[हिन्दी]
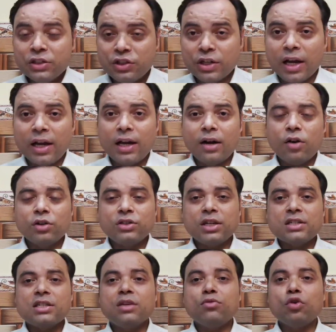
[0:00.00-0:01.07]
जाएगा और
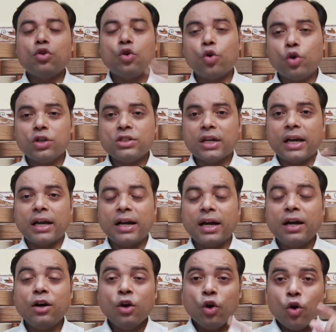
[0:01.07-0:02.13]
जैसे वो कोड
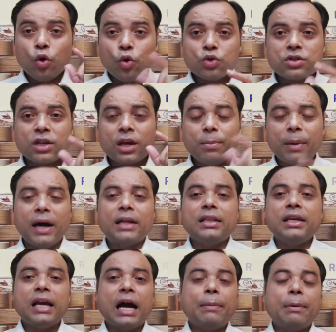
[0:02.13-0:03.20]
जाएगा उसके बाद
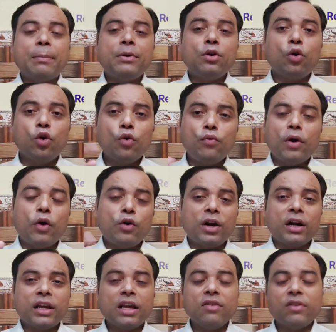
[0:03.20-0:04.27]
ही आप अपनी ओ
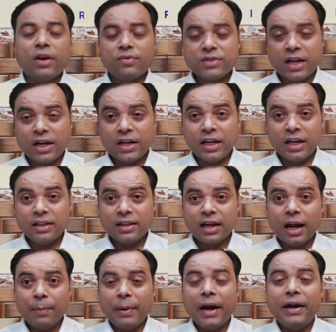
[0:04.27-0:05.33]
फाउंडर की वेबसाइट के अंदर
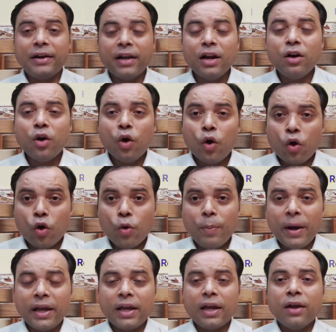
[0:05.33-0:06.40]
आप एंटर हो
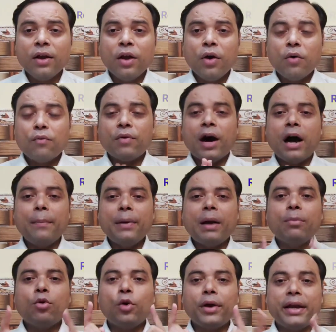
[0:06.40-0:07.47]
पाएंगे वहां पे
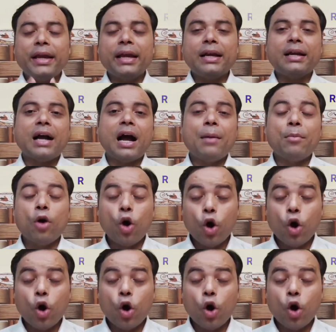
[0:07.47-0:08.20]
आपको एक काम